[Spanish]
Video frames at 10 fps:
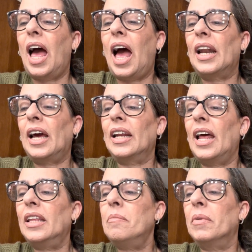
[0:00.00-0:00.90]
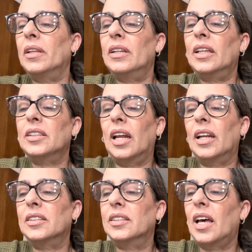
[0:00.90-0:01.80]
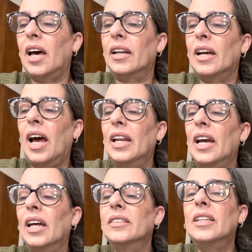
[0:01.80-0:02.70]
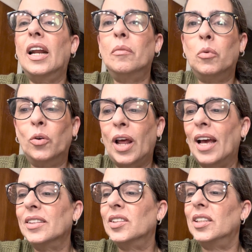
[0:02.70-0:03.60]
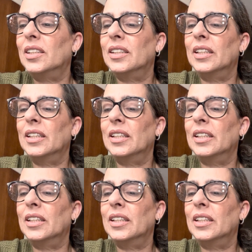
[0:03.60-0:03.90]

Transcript: Ana Gladys Medina Salazar, Alejandra Almonazzi,